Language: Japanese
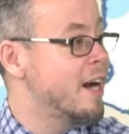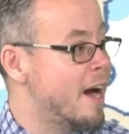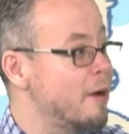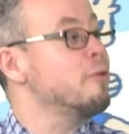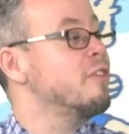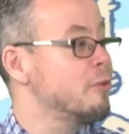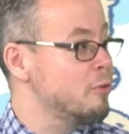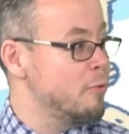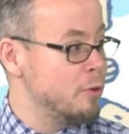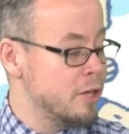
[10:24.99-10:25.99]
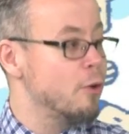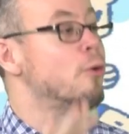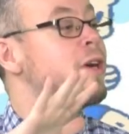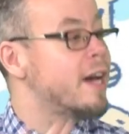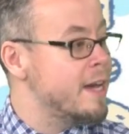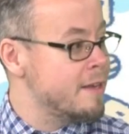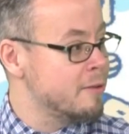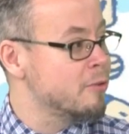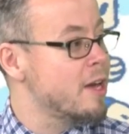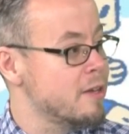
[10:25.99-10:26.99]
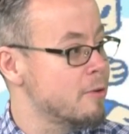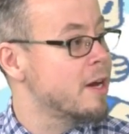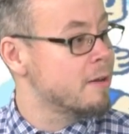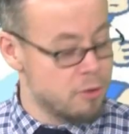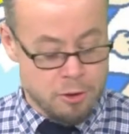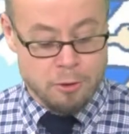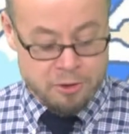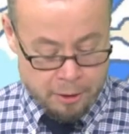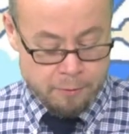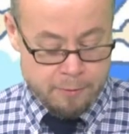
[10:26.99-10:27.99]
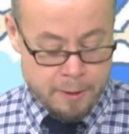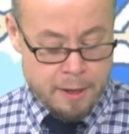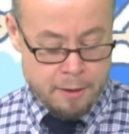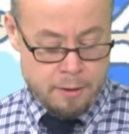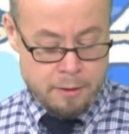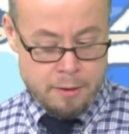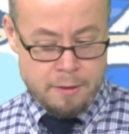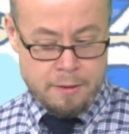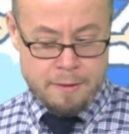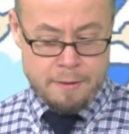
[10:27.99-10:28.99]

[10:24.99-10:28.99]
があるんですよというふうに業界の代表が主張してるんですよね、まあ、でも